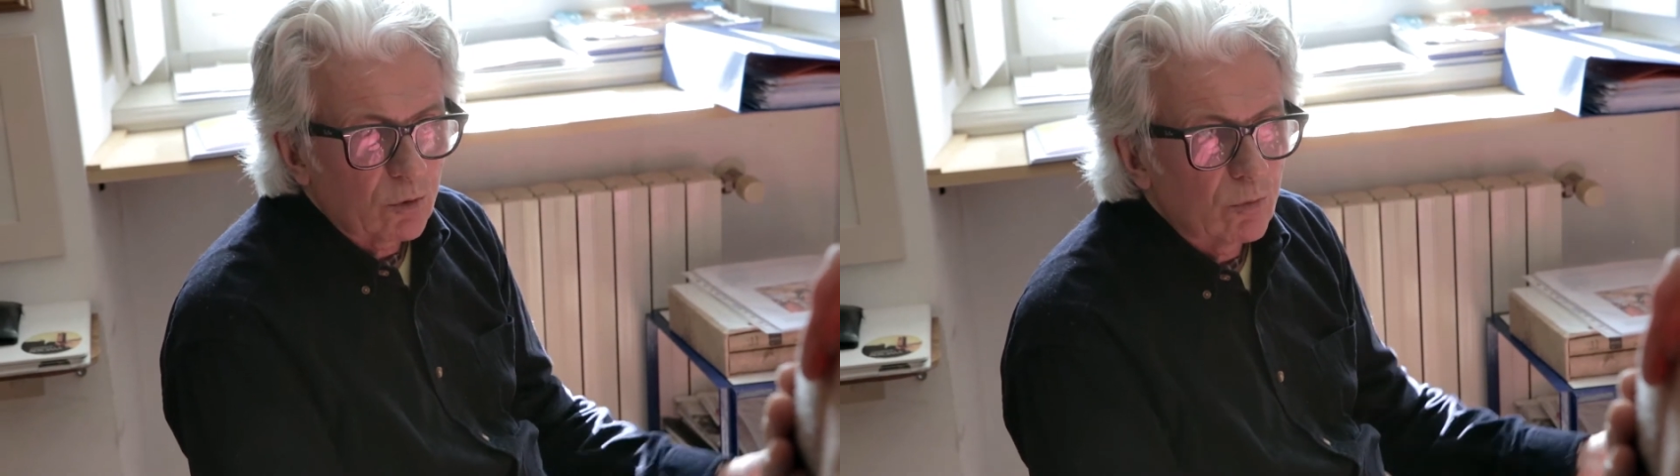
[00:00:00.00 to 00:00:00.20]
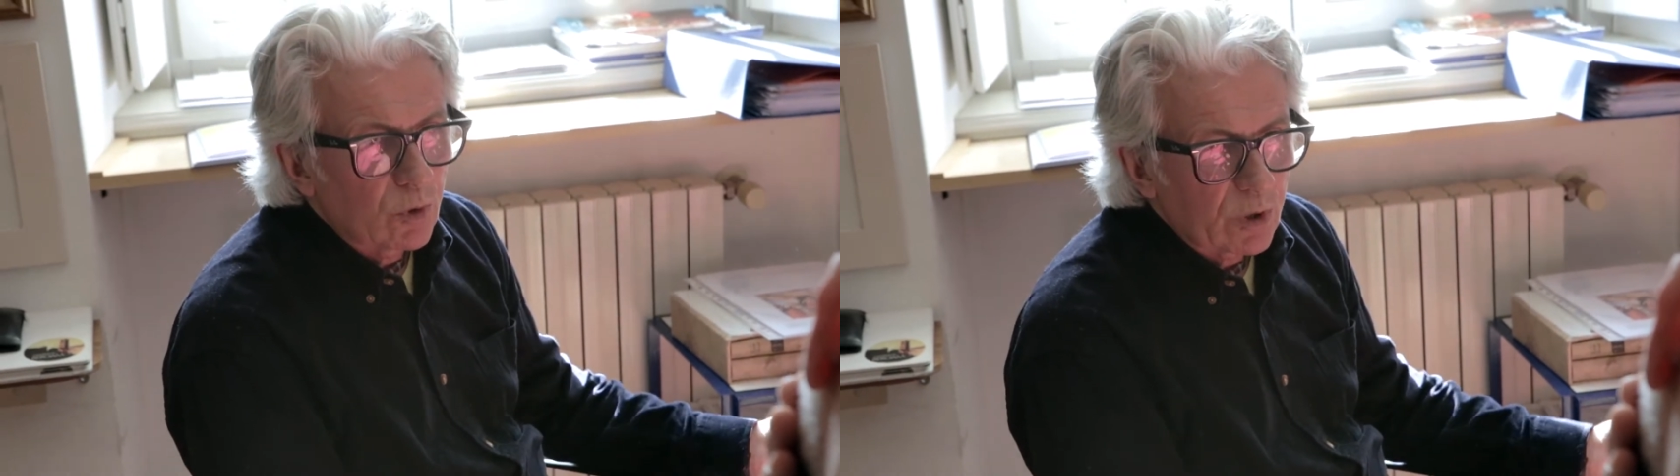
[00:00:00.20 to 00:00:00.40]

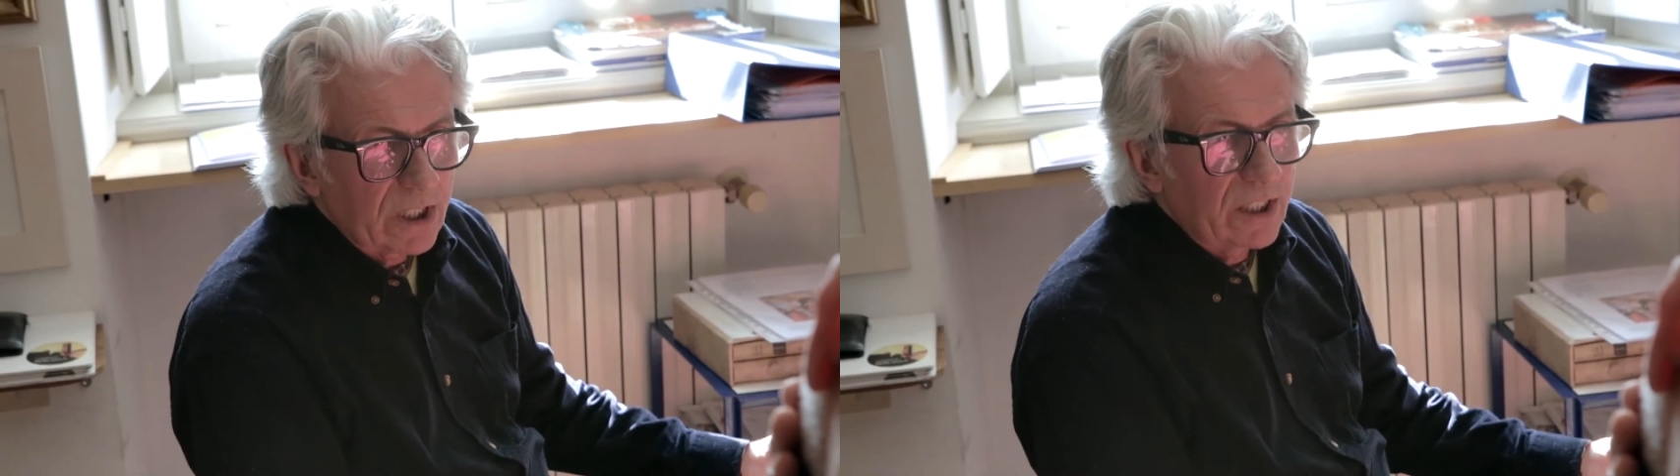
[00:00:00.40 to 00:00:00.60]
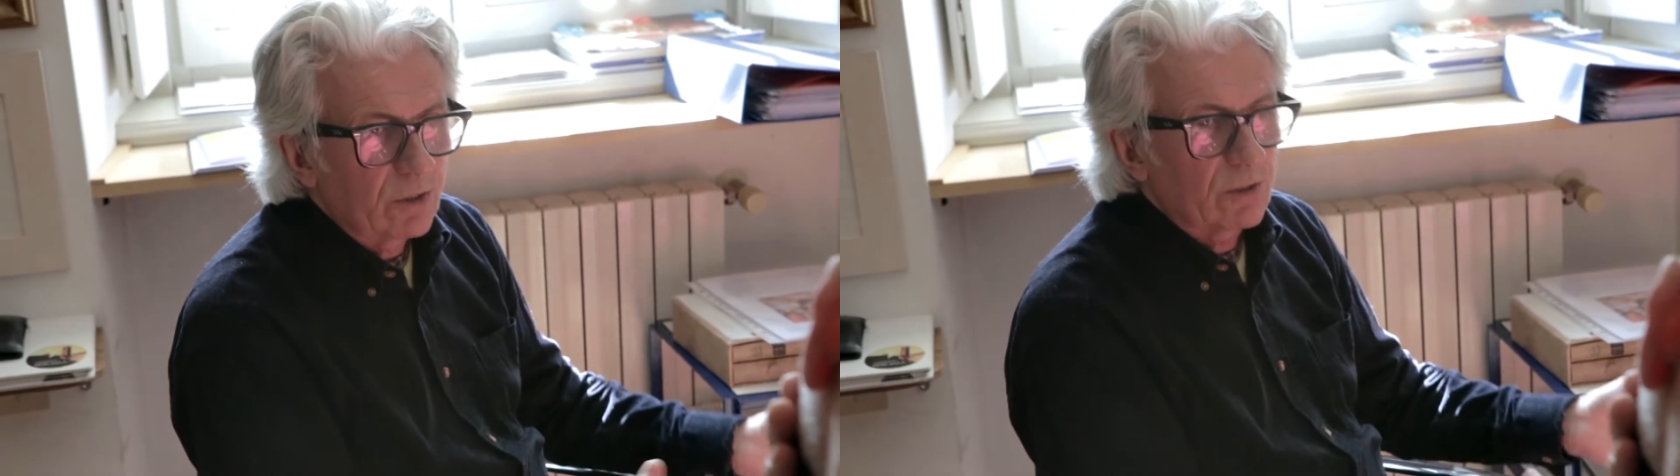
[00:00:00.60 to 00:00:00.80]
un
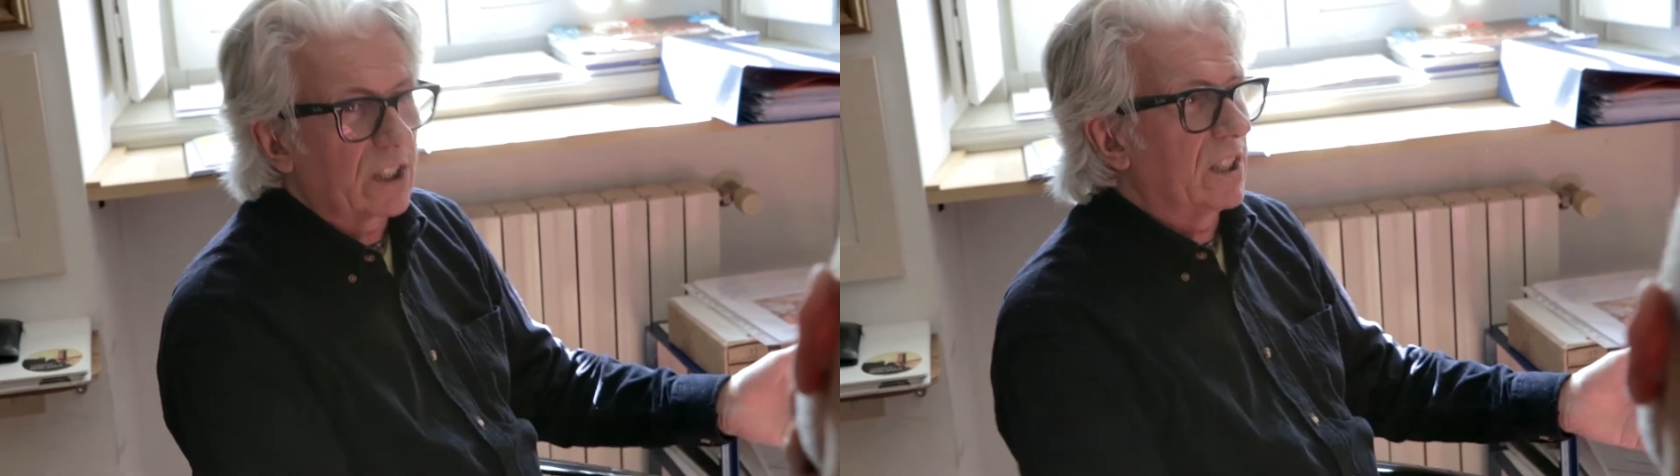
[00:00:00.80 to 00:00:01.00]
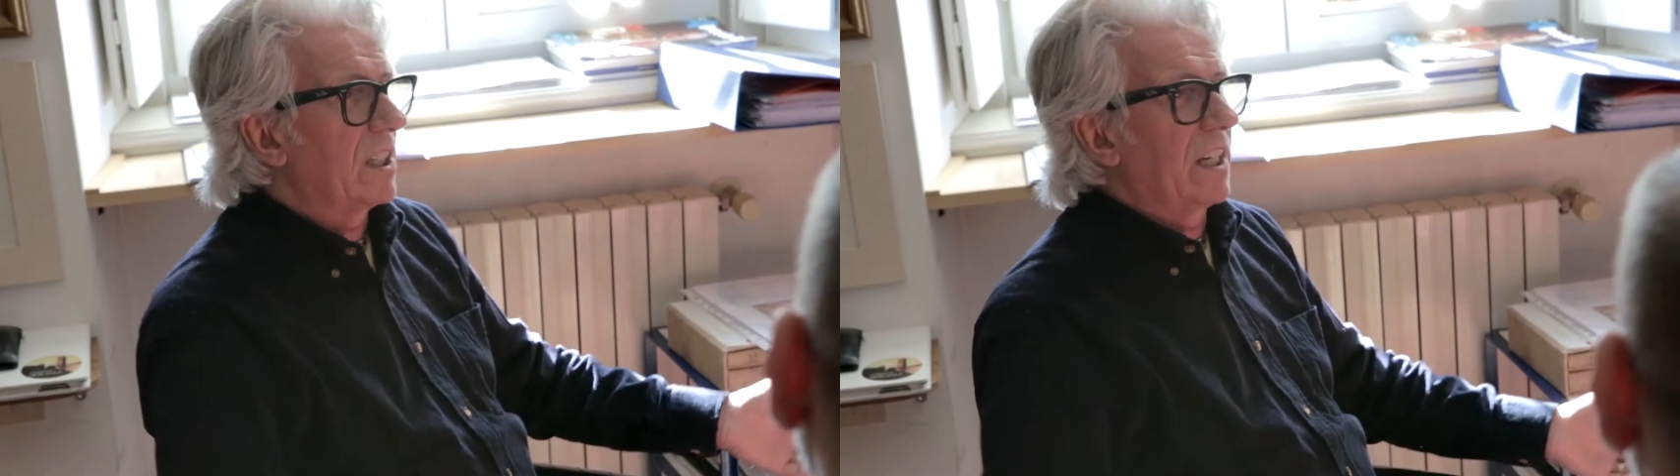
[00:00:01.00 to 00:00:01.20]
Murillo, De
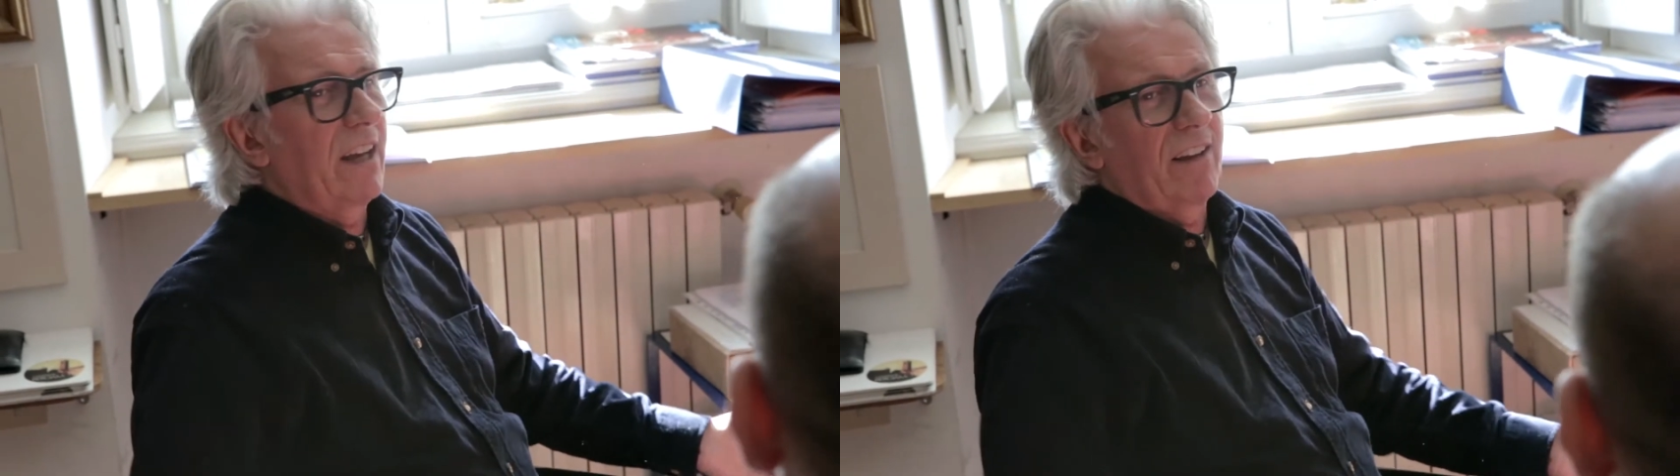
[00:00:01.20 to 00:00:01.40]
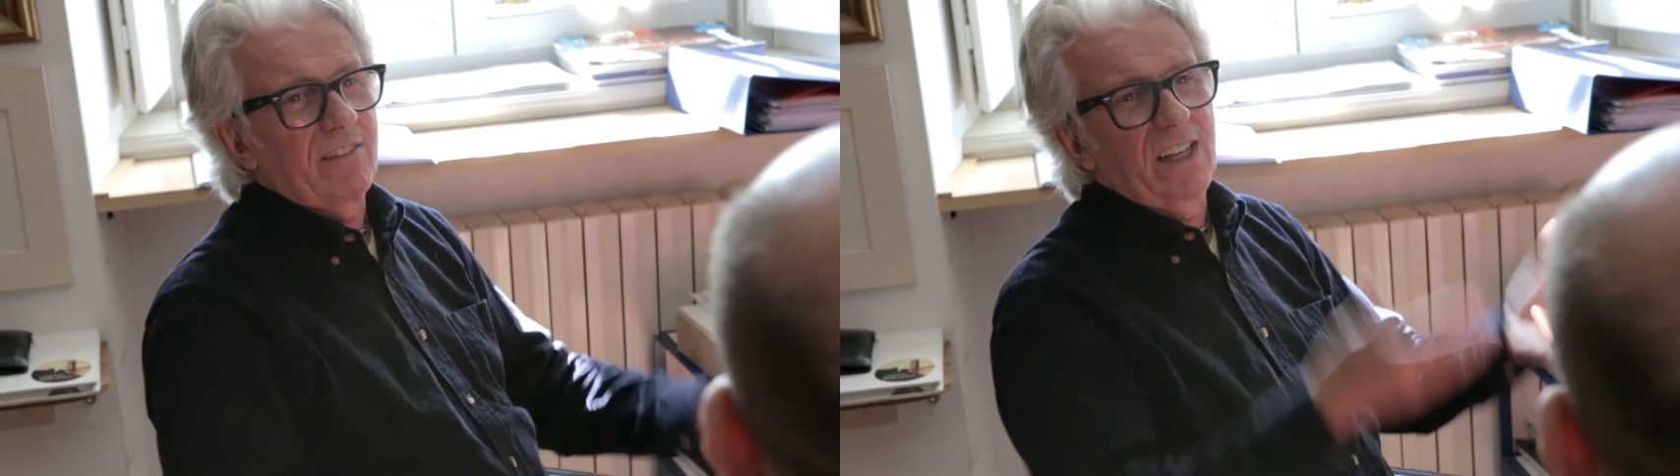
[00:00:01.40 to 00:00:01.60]
Che
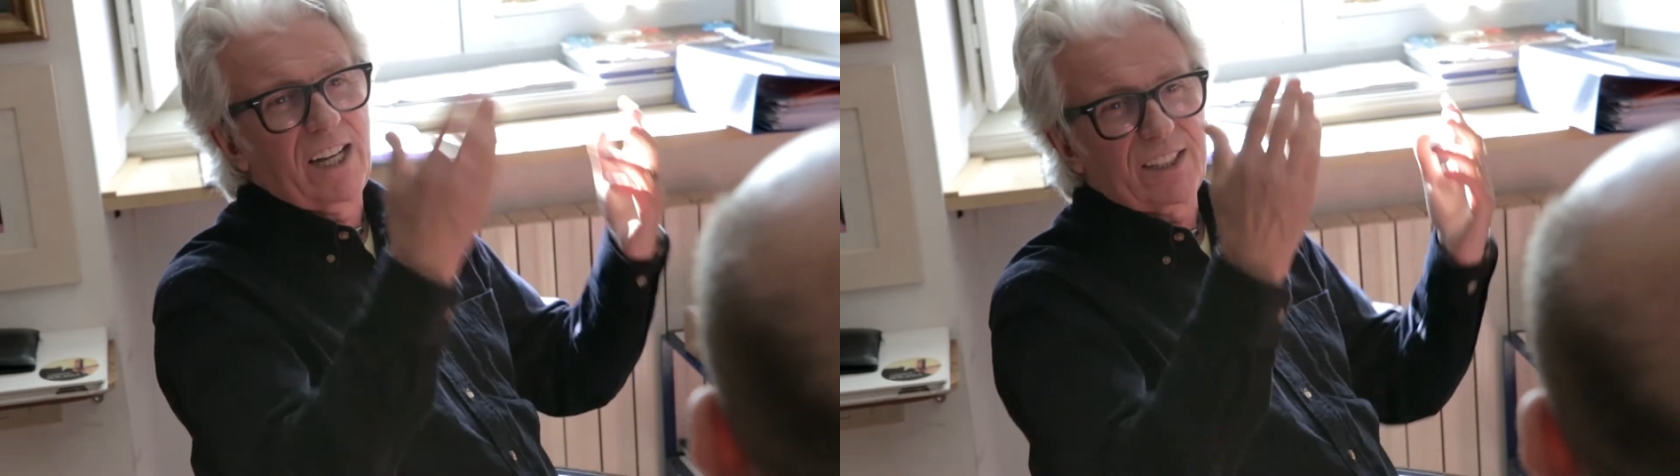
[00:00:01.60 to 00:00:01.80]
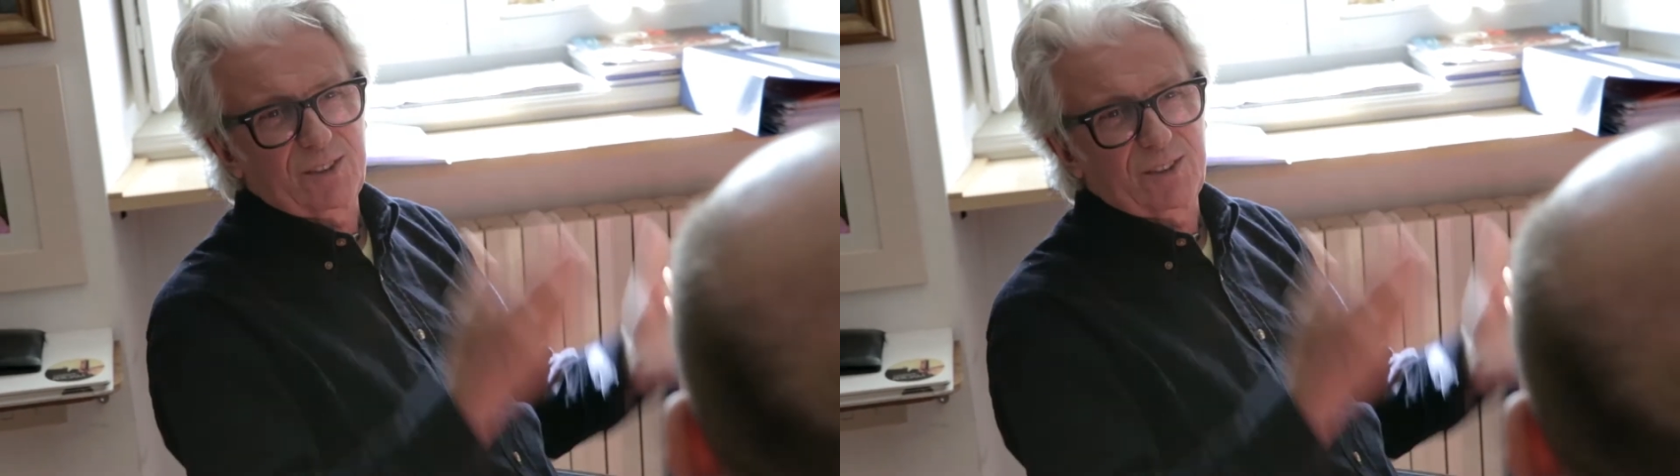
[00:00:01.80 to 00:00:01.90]
Rabia,